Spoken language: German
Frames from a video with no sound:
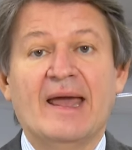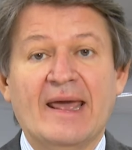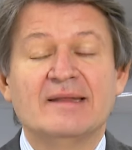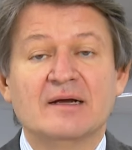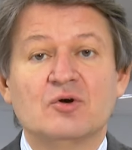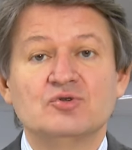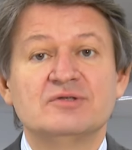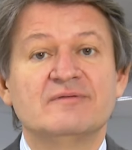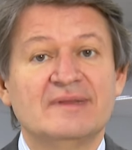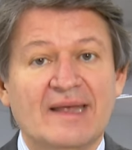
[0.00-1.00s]
Eine der
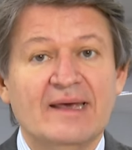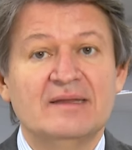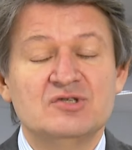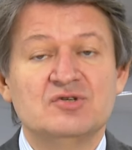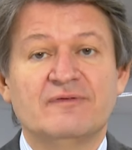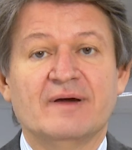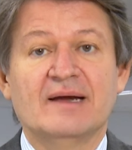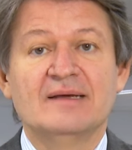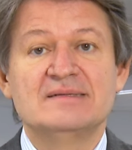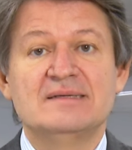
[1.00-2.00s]
großen technischen
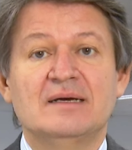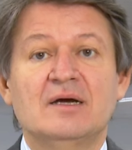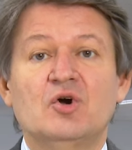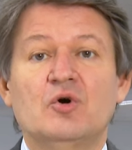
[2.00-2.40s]
Fragen ist hier,